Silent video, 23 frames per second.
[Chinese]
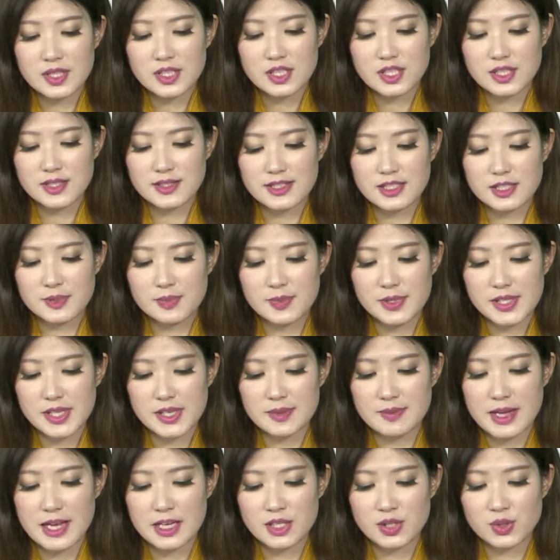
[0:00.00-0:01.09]
这次
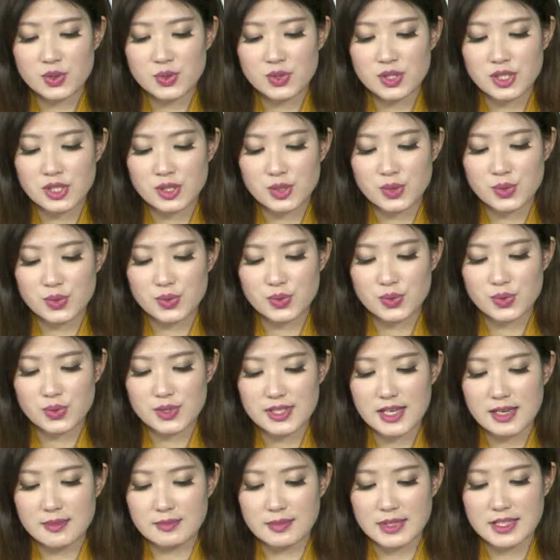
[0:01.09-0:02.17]
PMI 初值数据
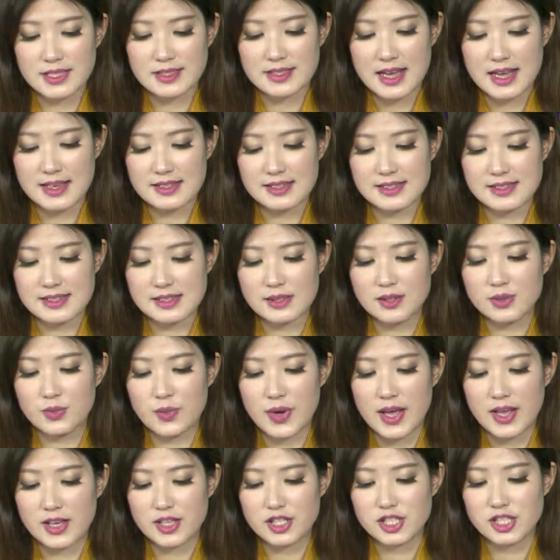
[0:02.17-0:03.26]
样本采集
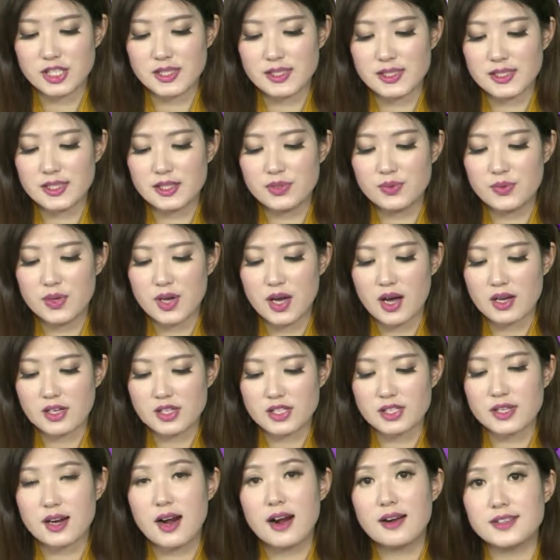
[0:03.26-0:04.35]
为十一月
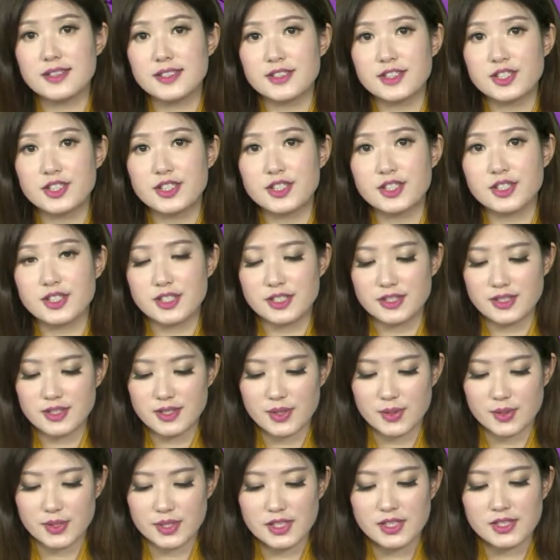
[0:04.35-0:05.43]
十二日至十
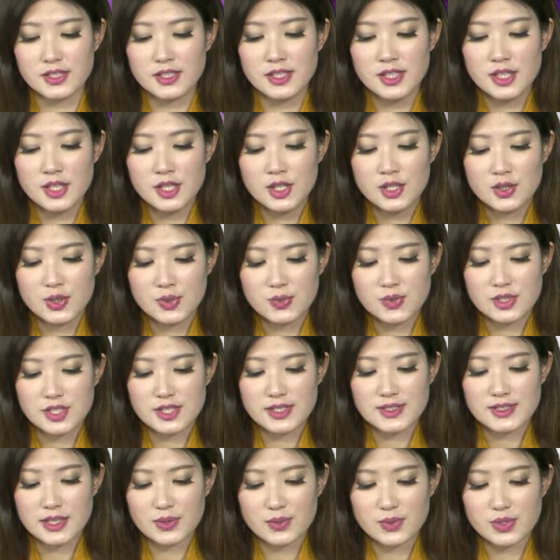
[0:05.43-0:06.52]
九日，中
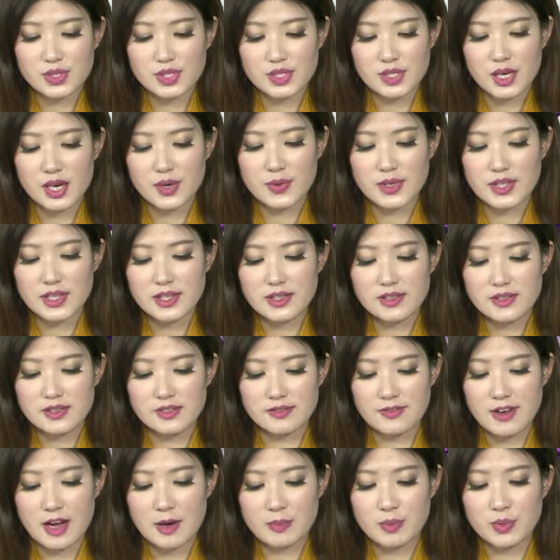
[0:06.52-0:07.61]
值将于十二月一日
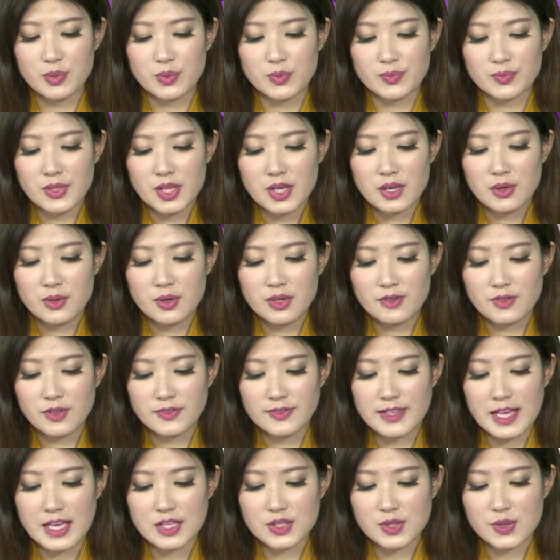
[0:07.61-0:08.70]
发布。汇
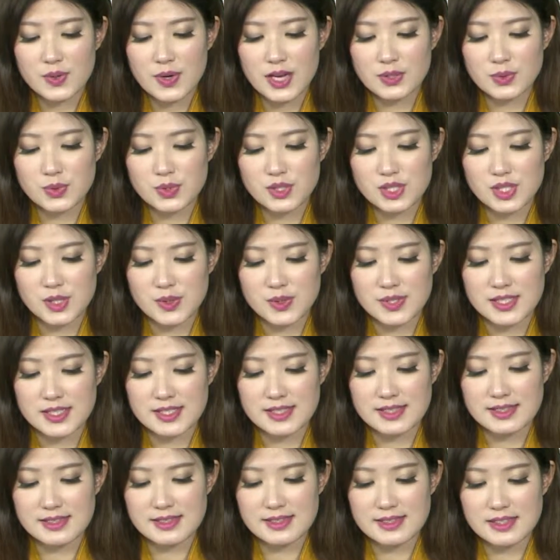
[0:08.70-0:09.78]
丰大中华区首
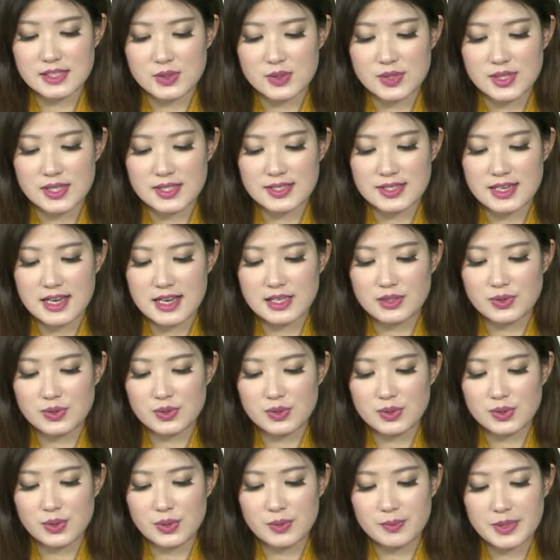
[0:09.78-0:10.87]
席经济学家
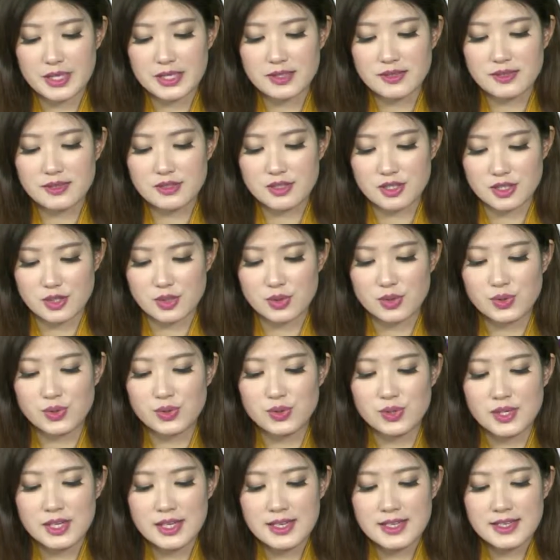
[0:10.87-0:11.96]
曲宏斌指
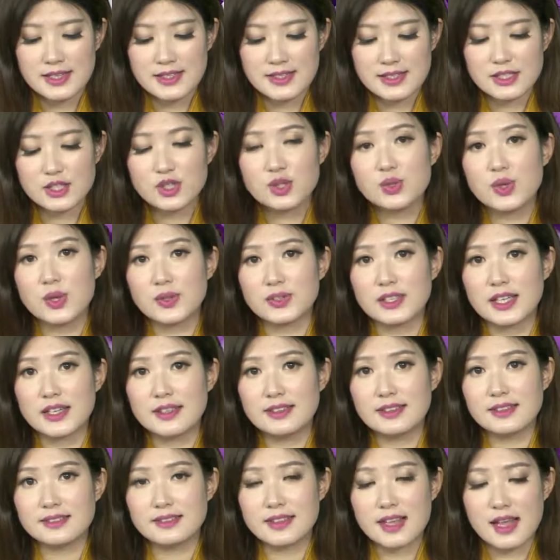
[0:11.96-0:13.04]
出。新出口的
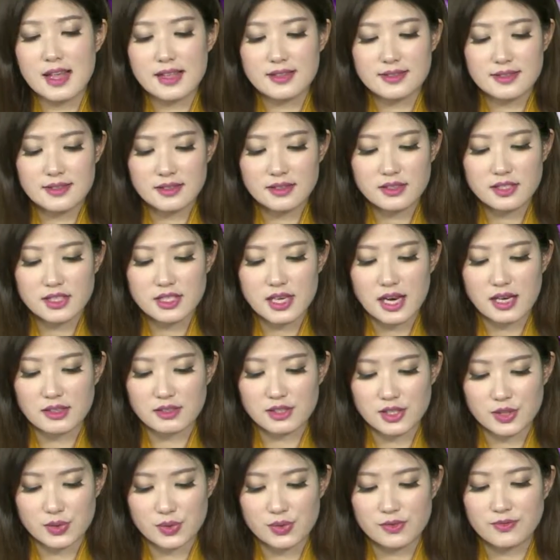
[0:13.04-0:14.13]
订单增长
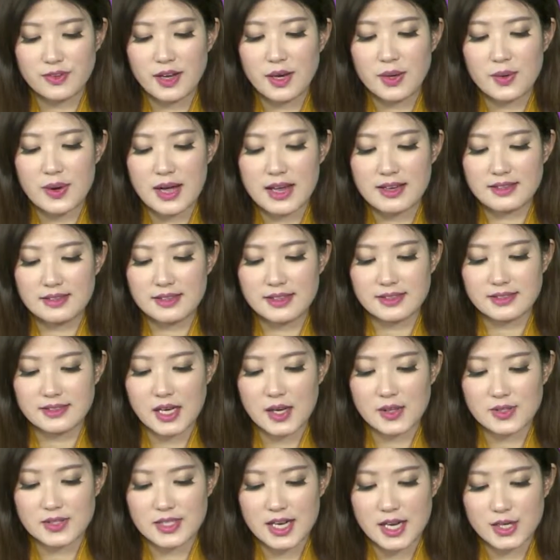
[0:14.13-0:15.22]
持续放缓，令
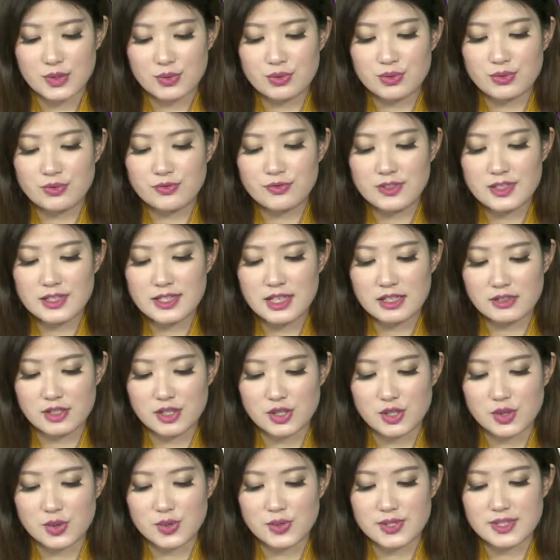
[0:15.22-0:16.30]
到产出分项指
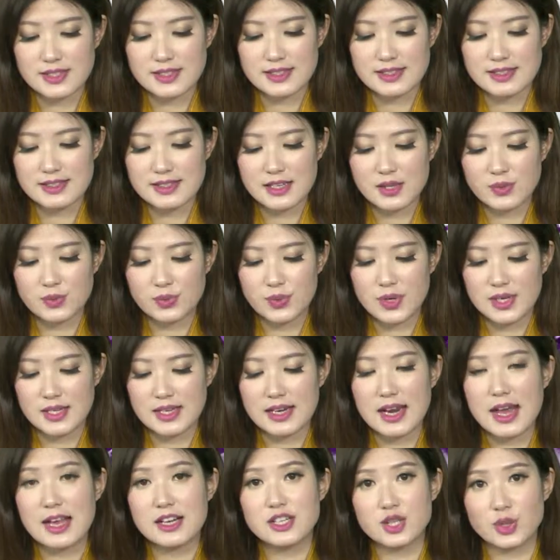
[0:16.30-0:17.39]
数自今年五月以
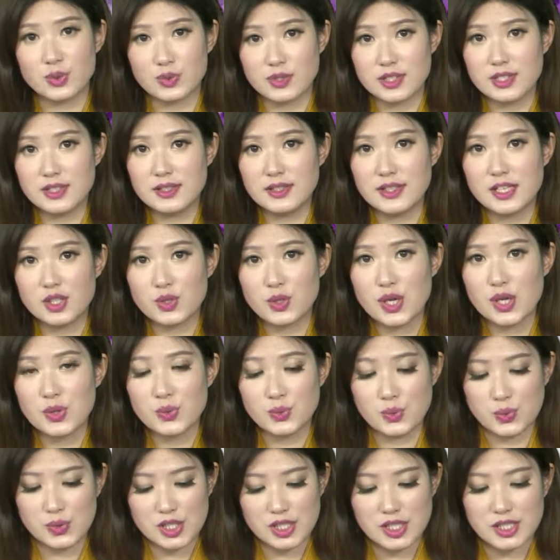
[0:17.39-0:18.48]
来首次跌穿
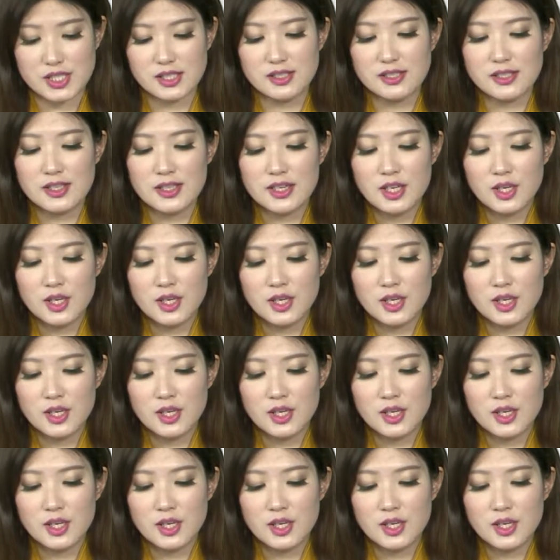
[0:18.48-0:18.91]
五十。